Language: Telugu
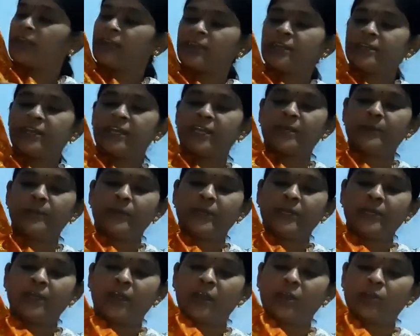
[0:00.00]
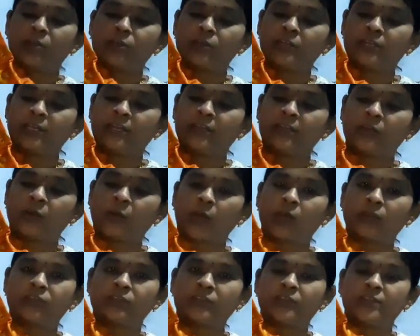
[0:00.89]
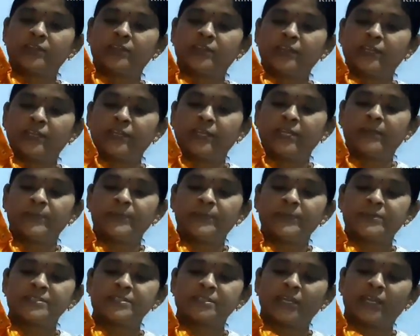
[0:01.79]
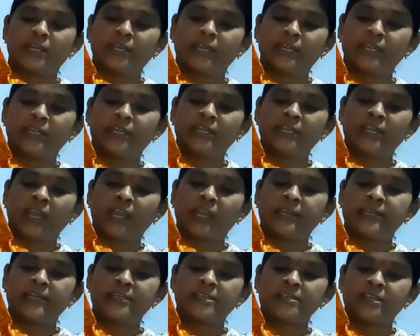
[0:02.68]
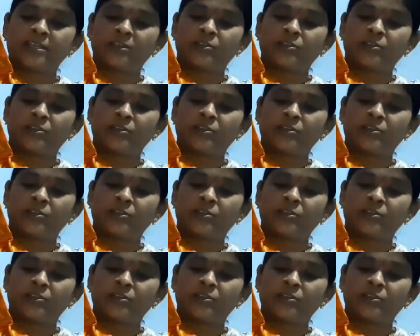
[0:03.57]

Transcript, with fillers: తీసుకొని ఇలా స్టిచ్చింగ్ అయితే చేయించాను ఇటుకైతే హ్యాంగింగ్స్ వచ్చేసి చూడండి